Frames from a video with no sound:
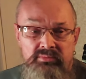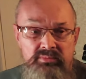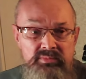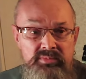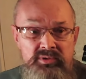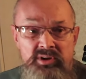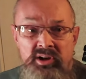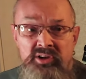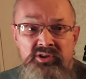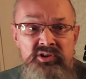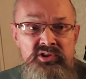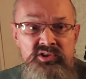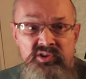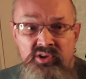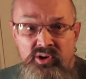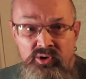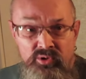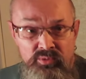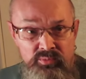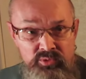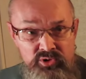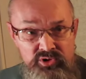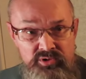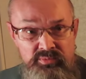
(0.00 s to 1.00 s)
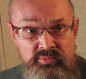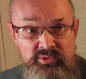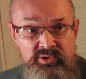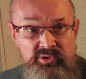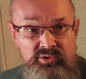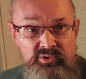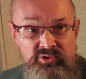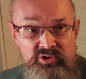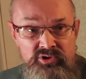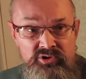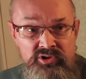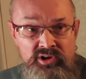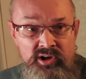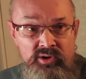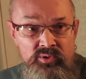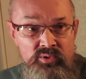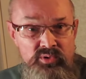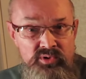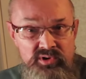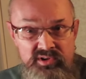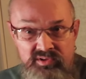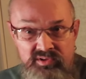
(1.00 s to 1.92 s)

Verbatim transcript: Я не знаю, может быть, он широко